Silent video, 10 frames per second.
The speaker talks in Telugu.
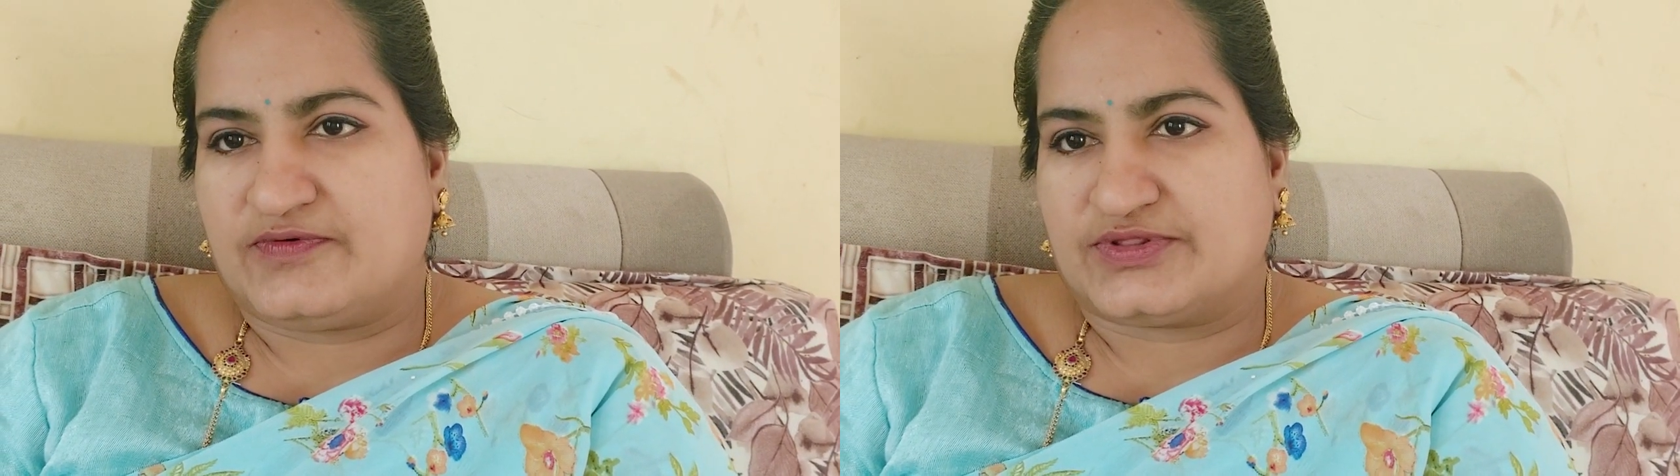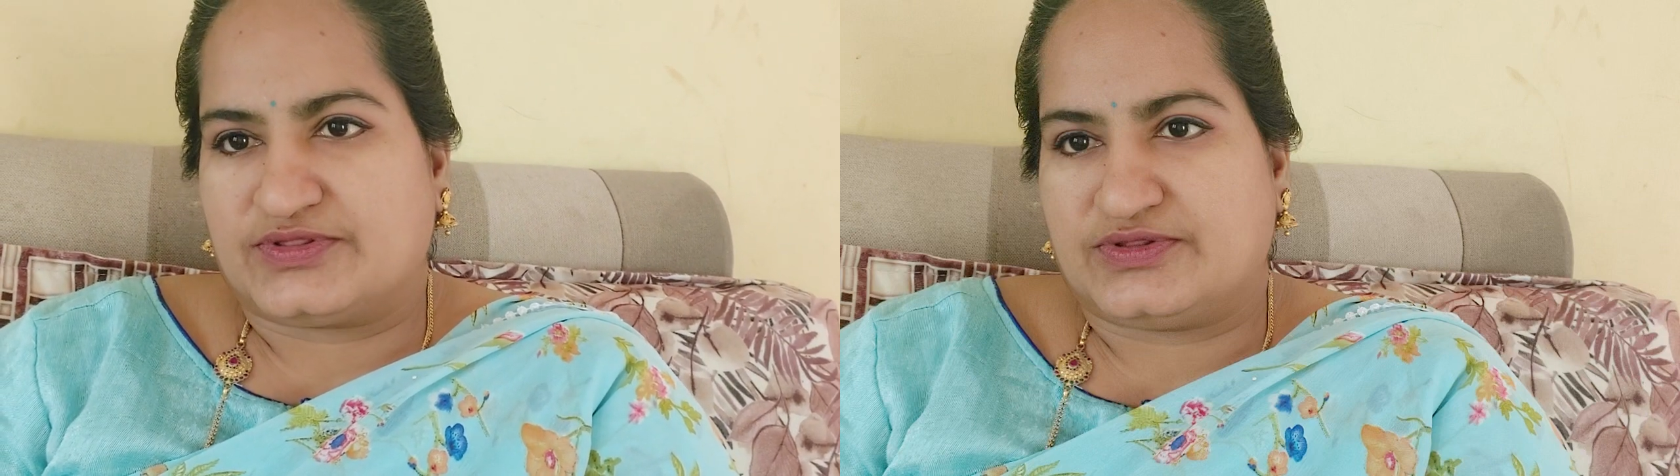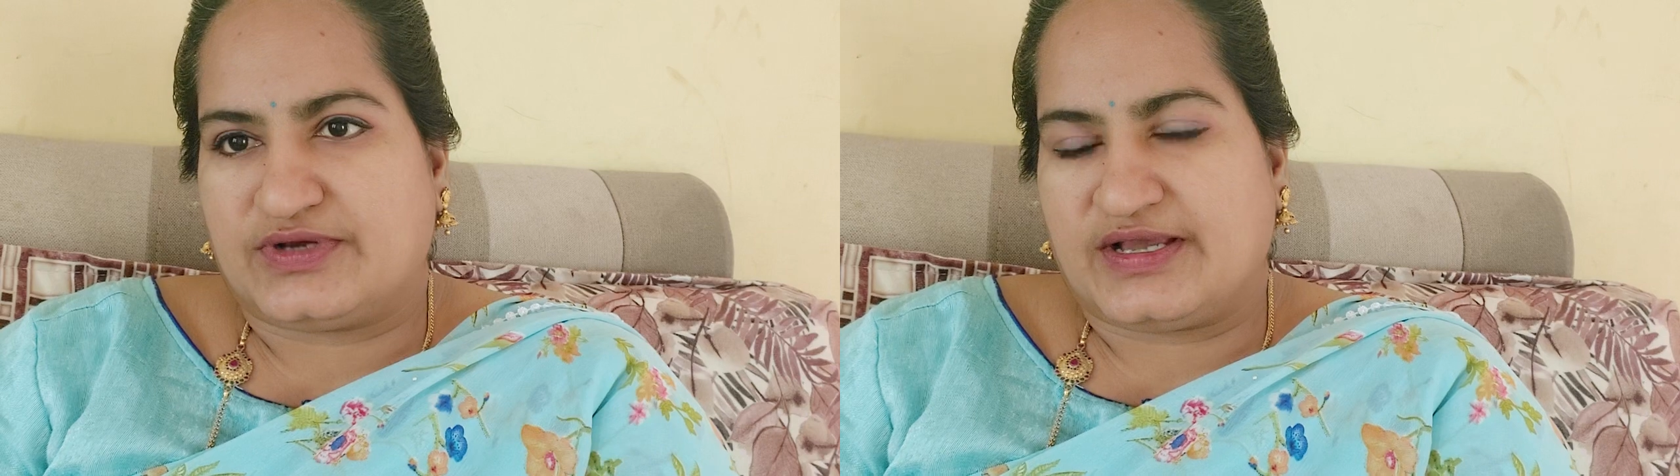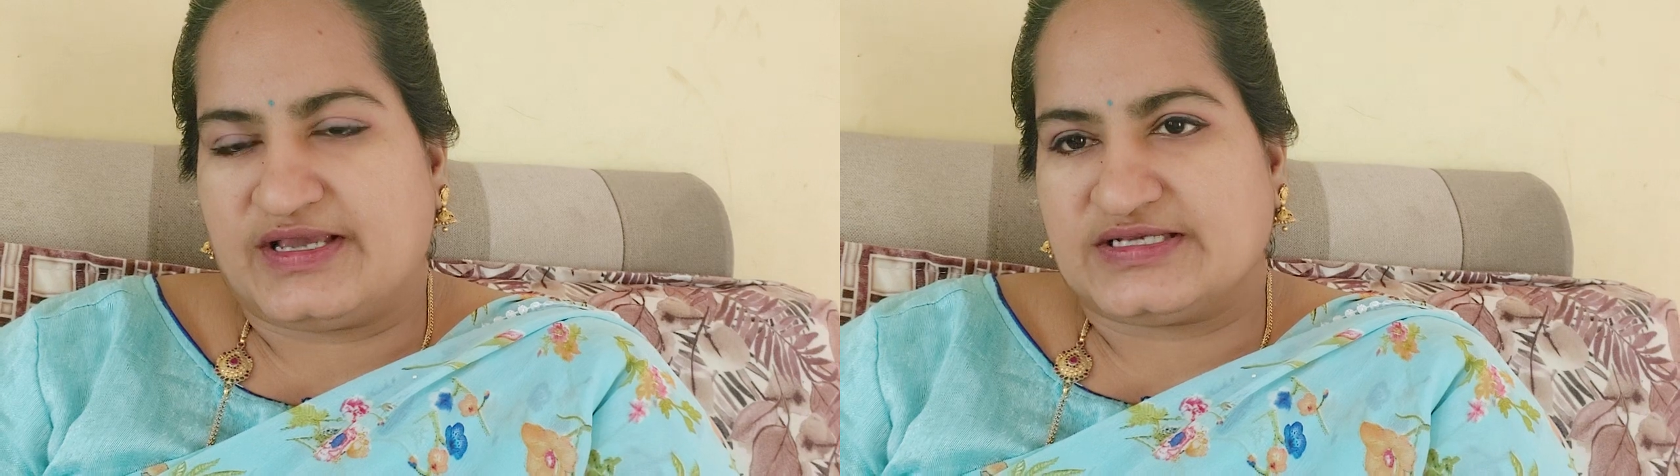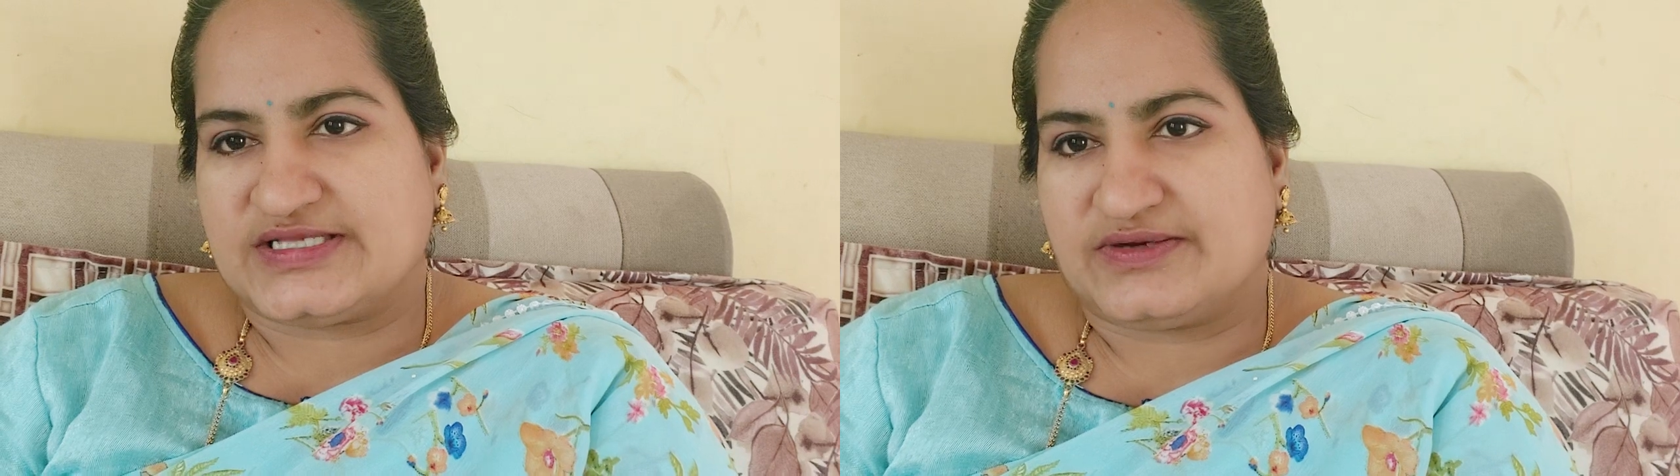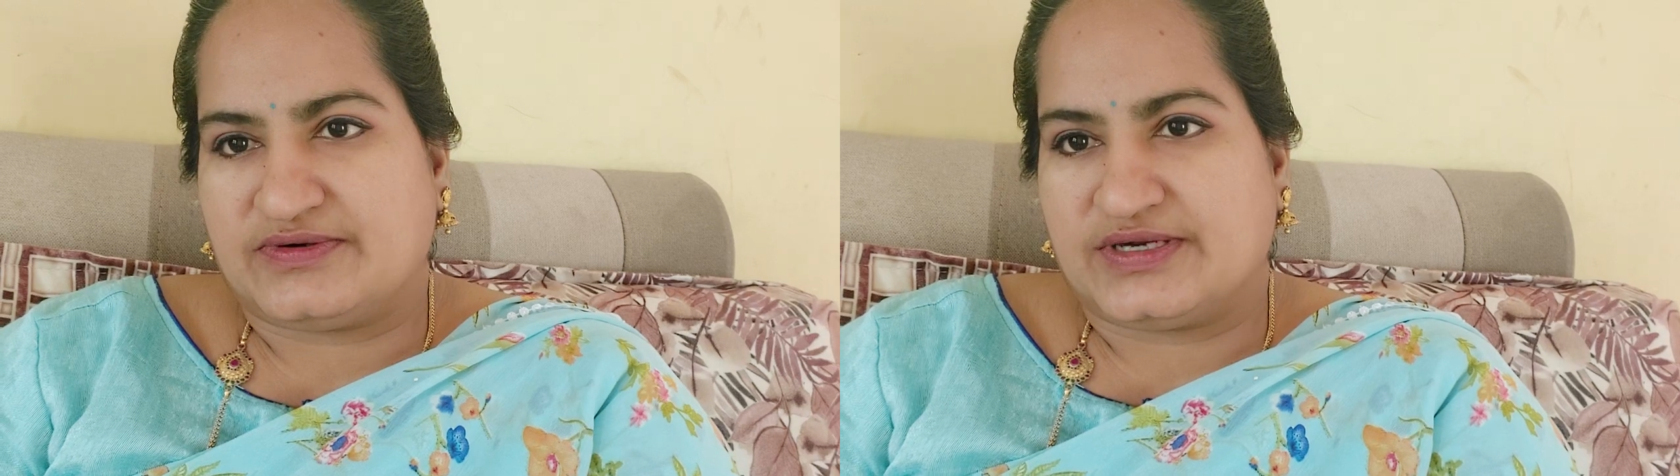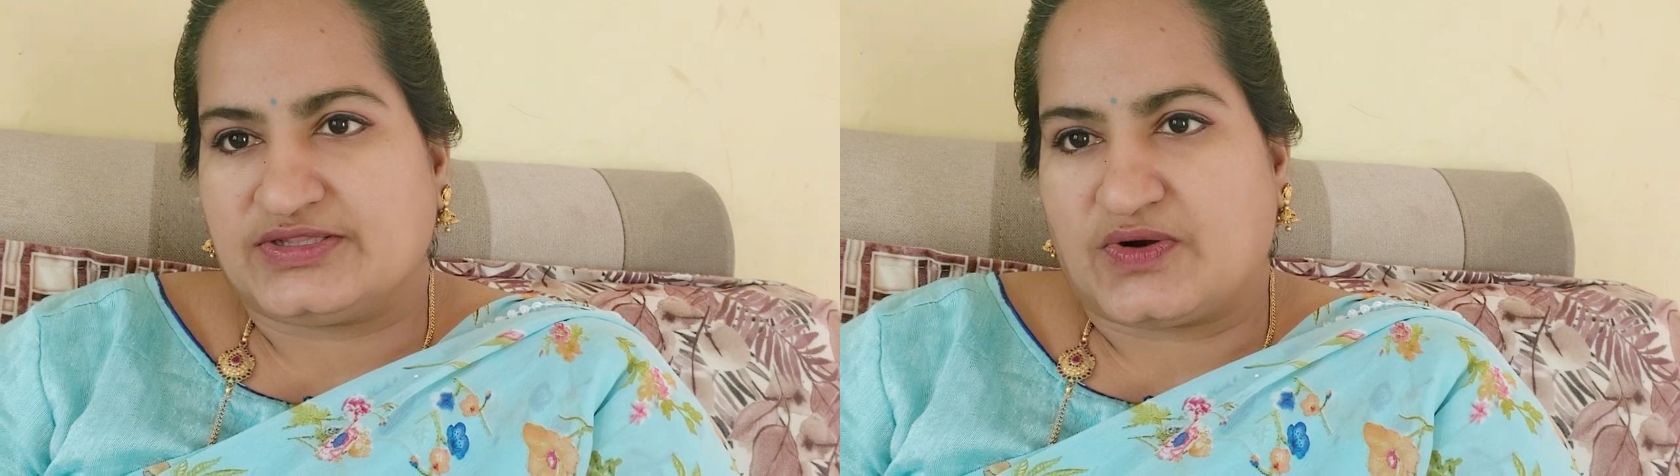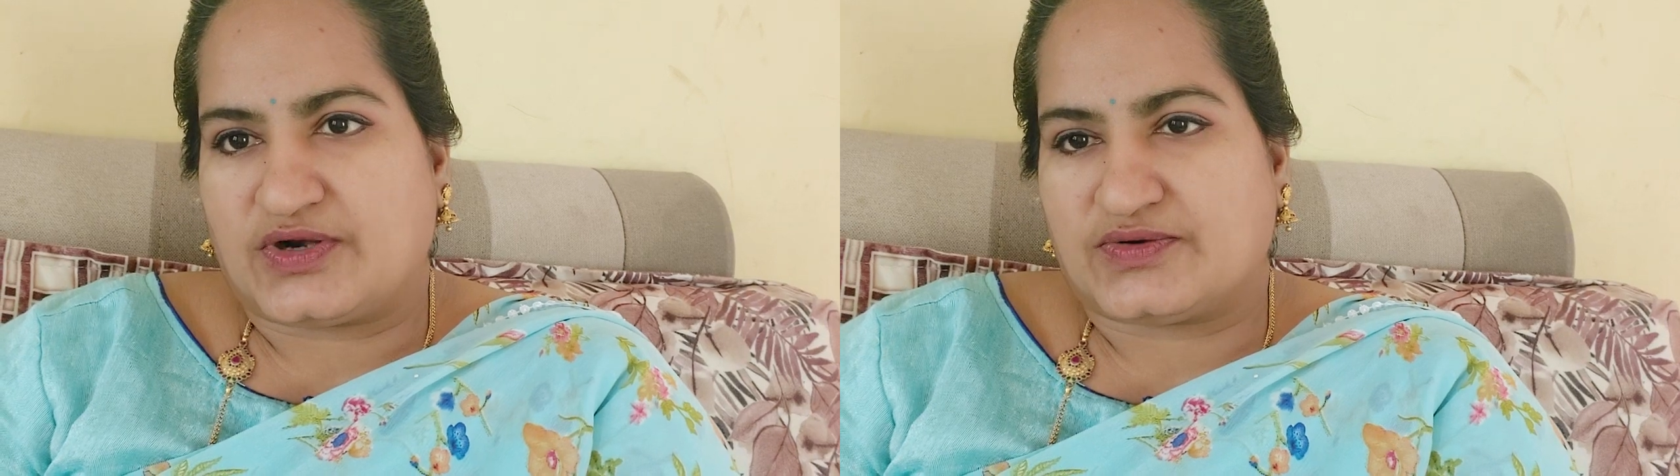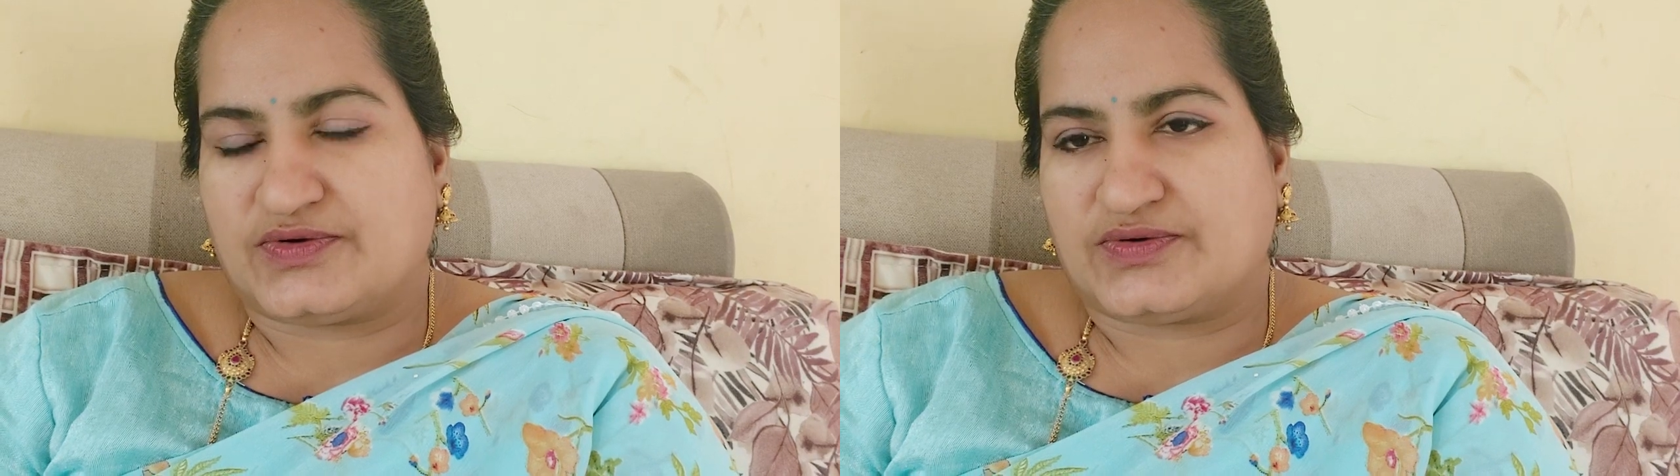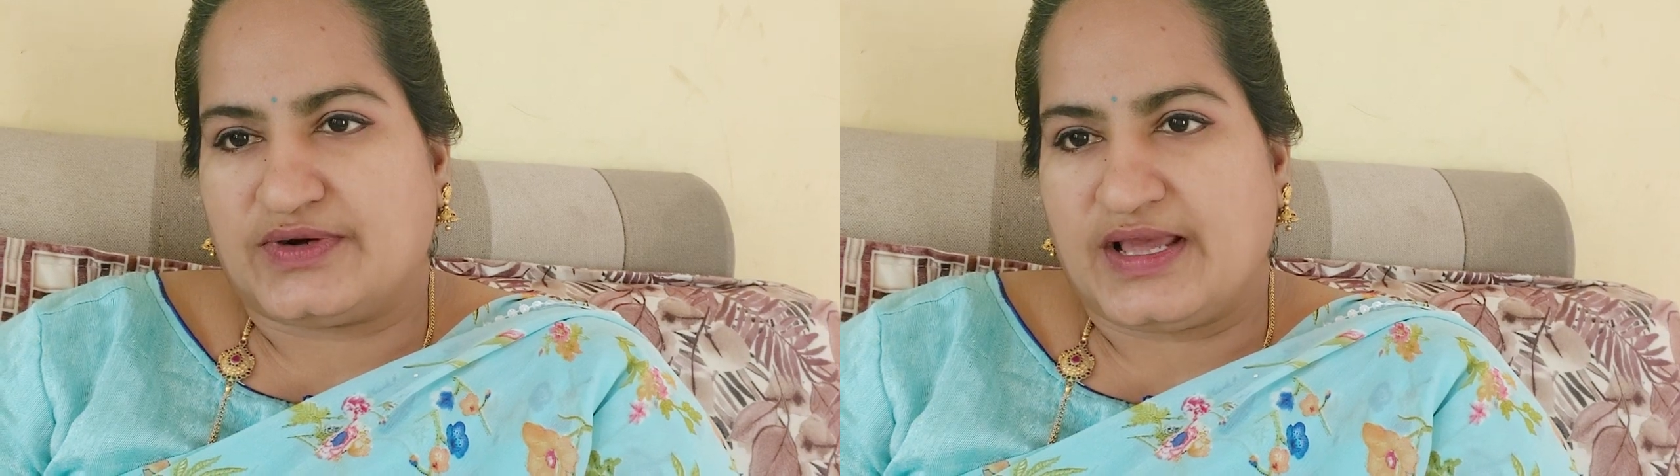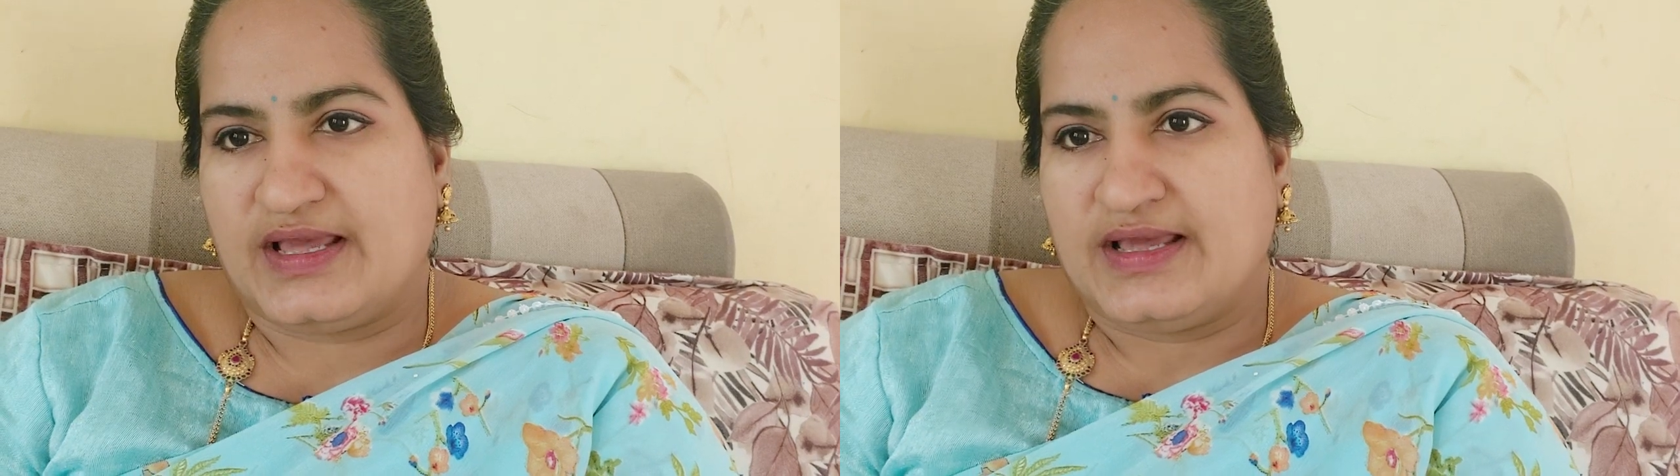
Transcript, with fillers: ఒత్తుగా వేసేయకుండా తోటకూర కూడా